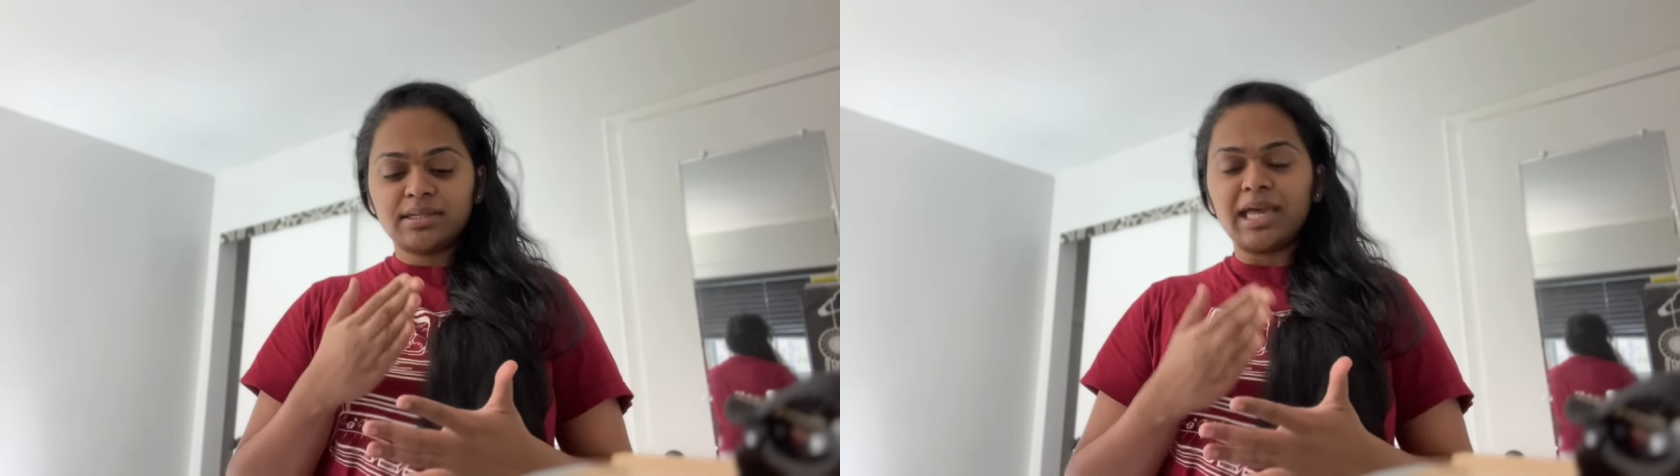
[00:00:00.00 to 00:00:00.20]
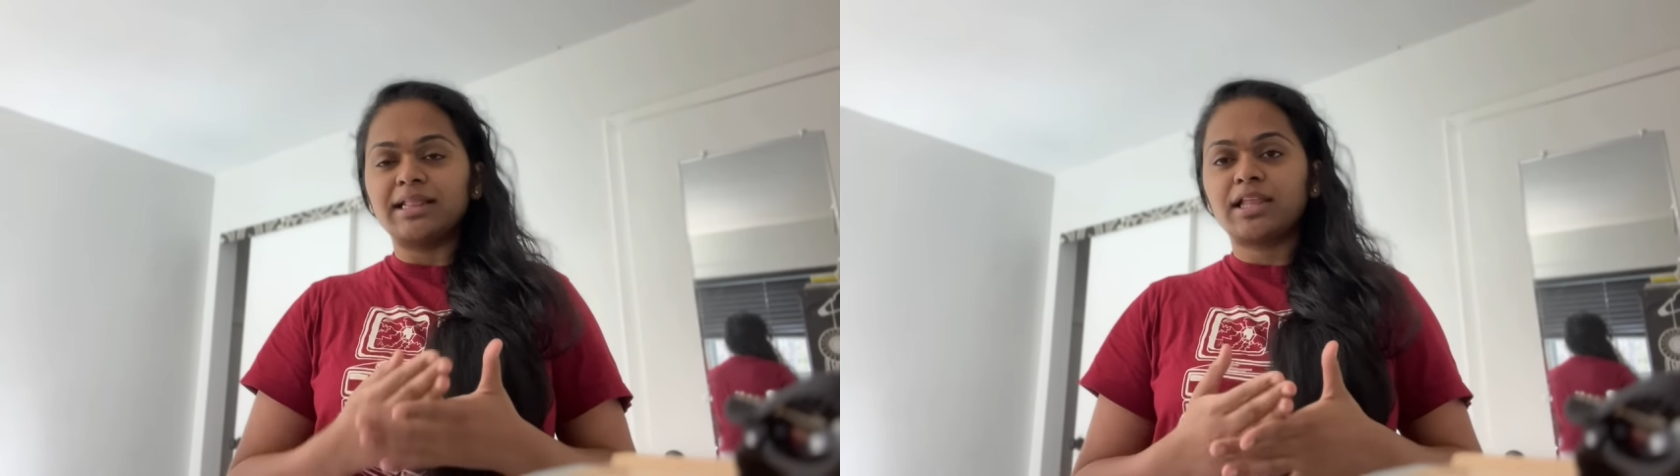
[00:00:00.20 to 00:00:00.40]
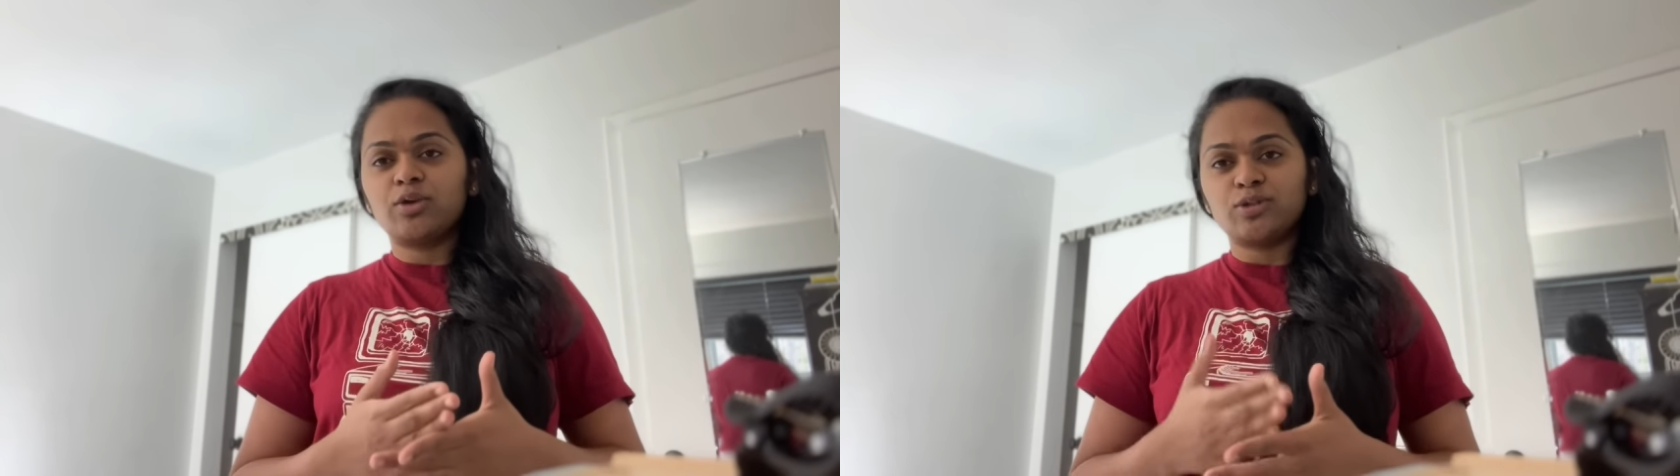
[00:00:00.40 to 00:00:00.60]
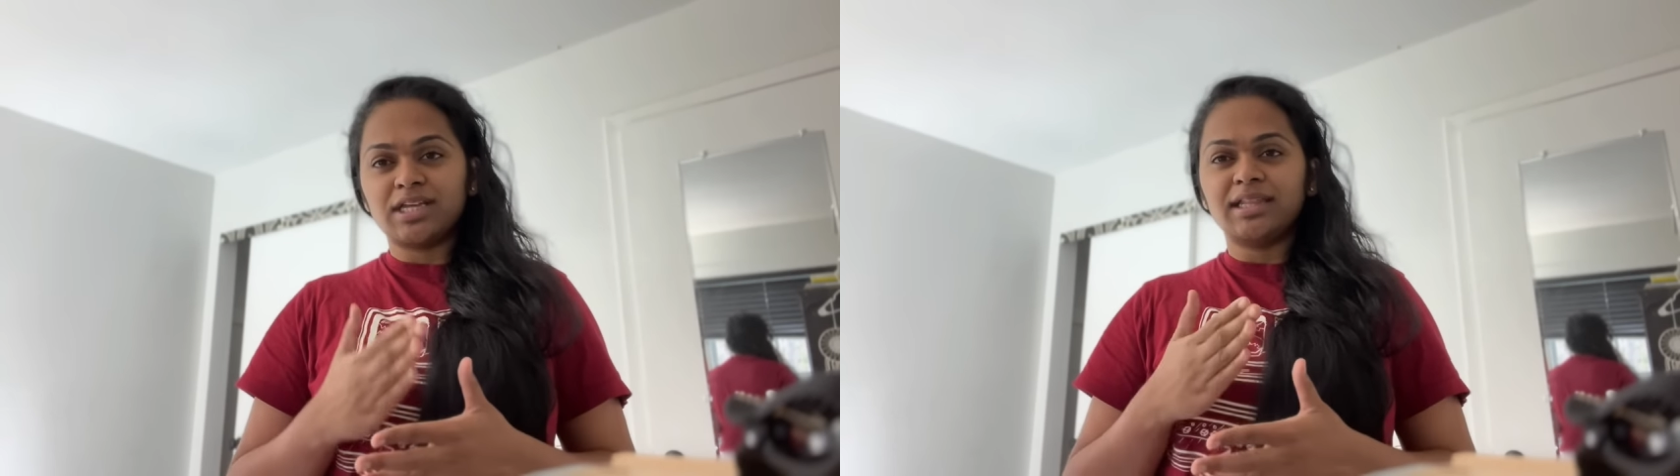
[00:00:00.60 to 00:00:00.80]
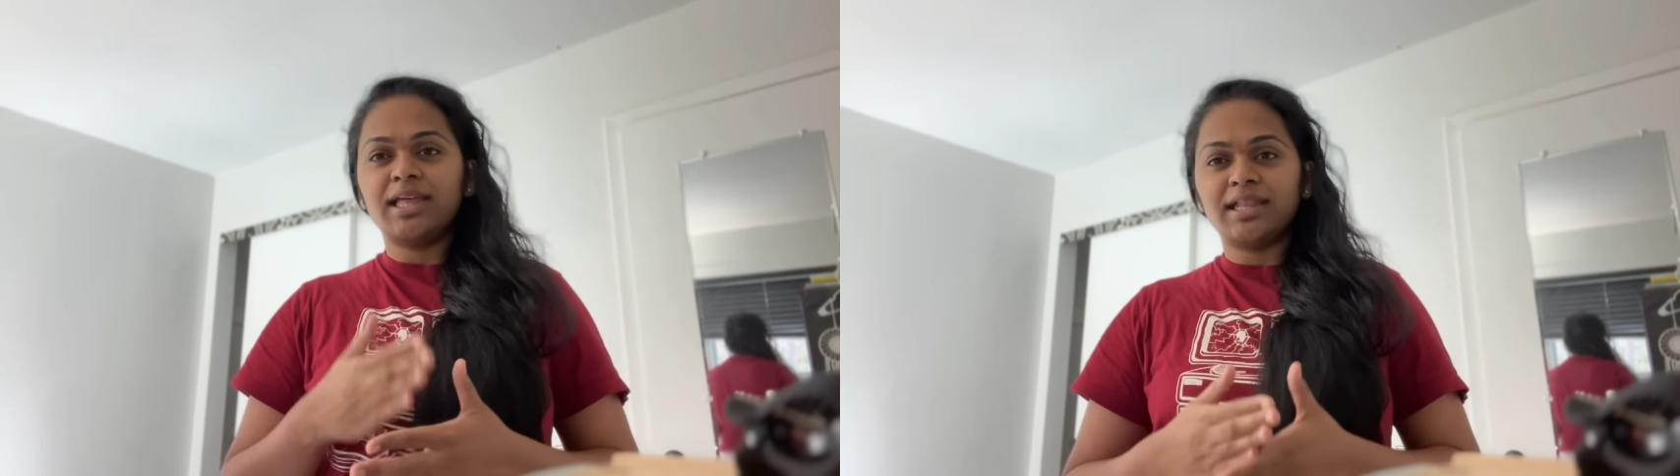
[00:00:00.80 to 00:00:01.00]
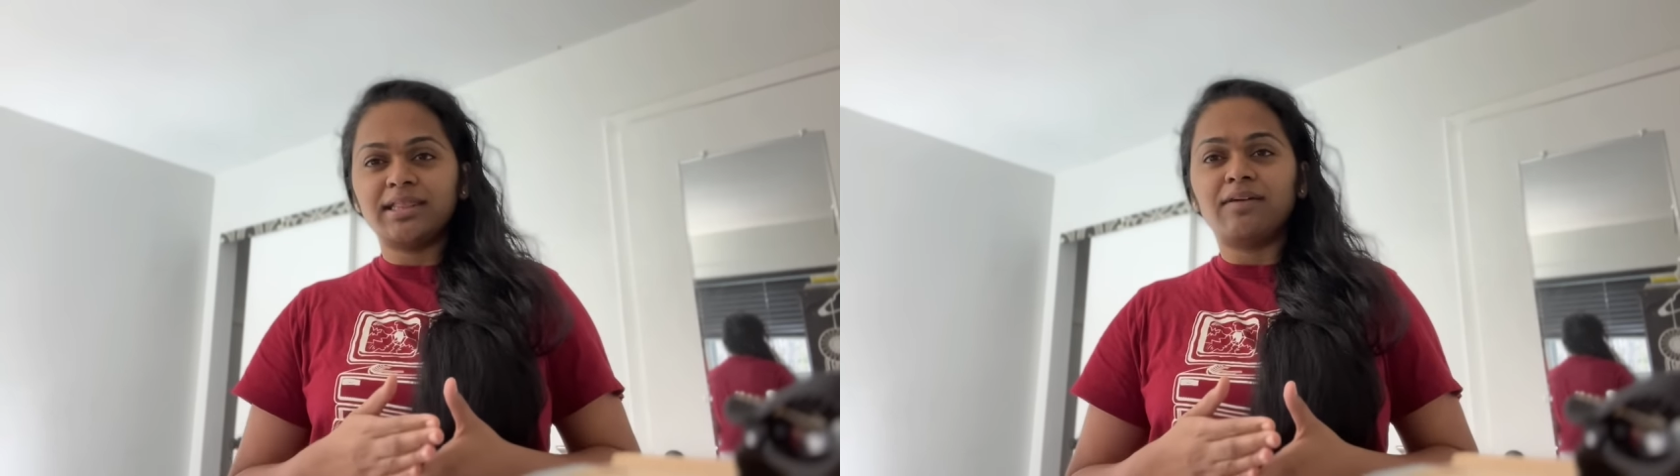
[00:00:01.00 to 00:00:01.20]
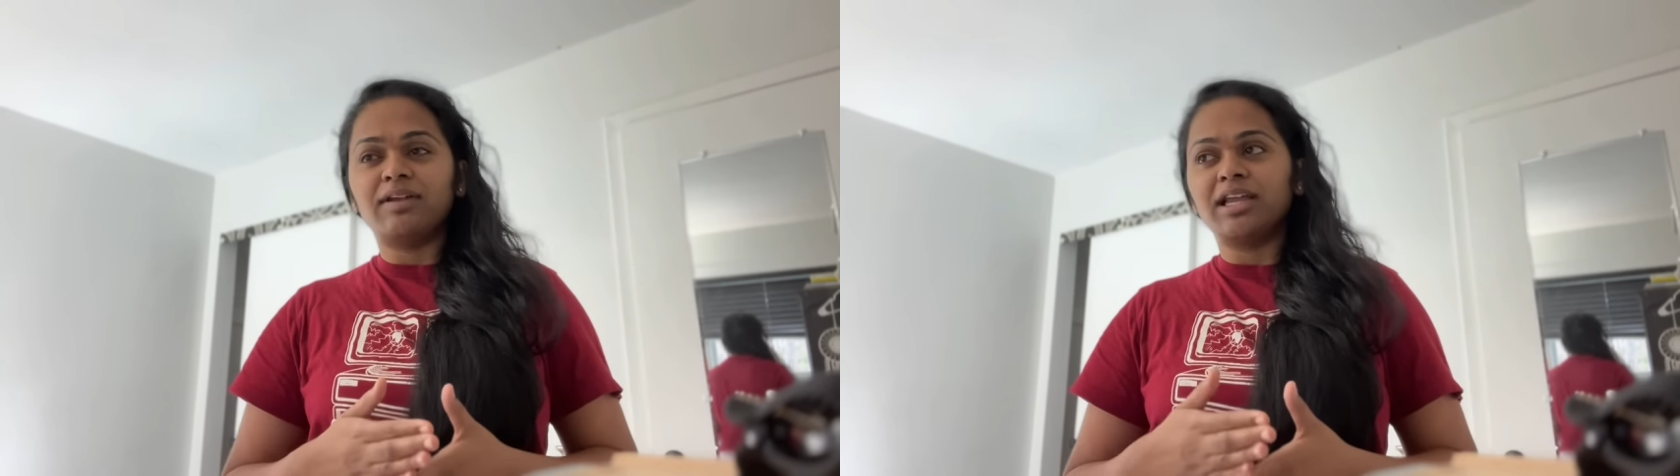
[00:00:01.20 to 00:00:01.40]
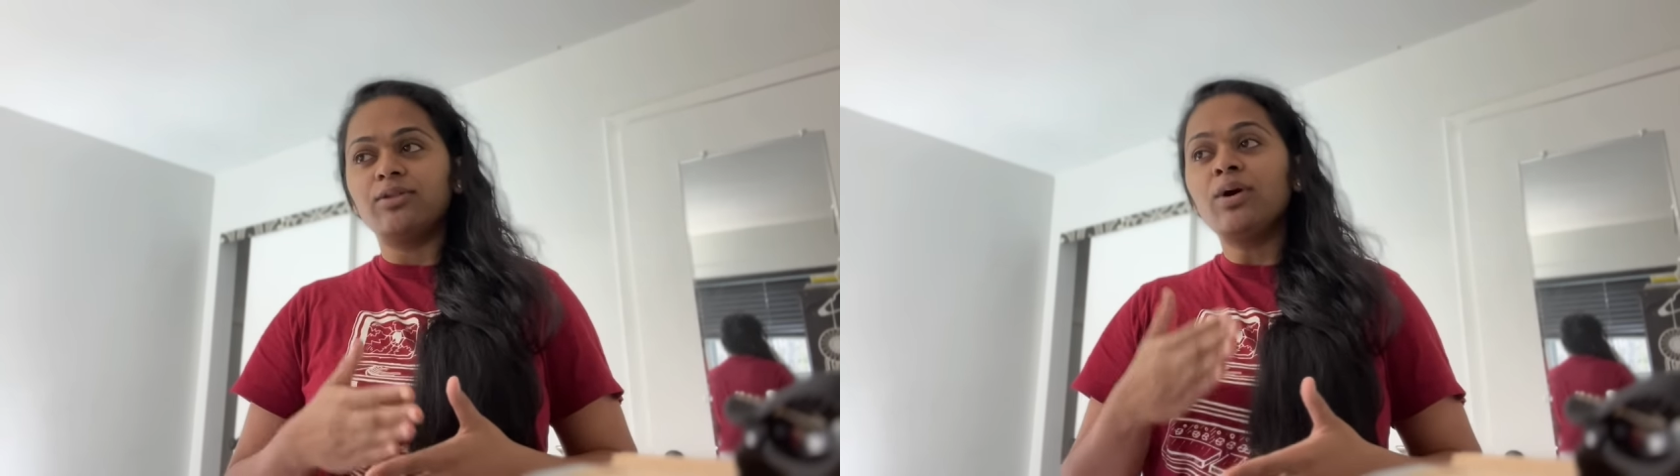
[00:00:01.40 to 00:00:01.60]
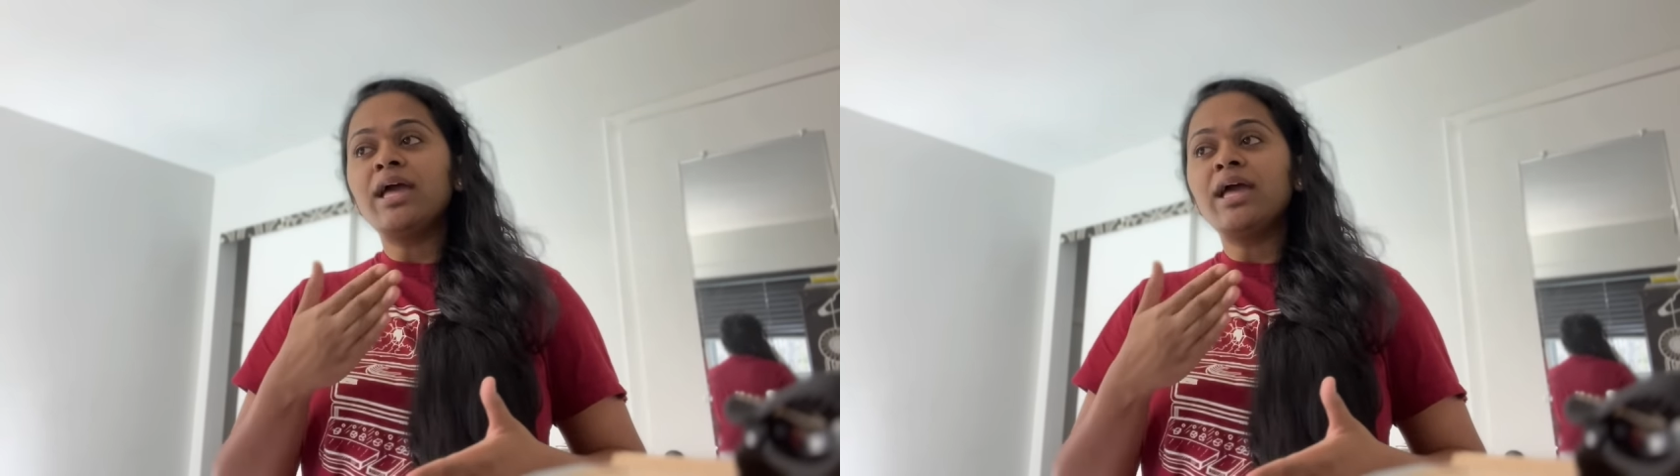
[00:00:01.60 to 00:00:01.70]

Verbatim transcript: ఎంత యూజ్ అయింది ఎంత అవ్వలేదు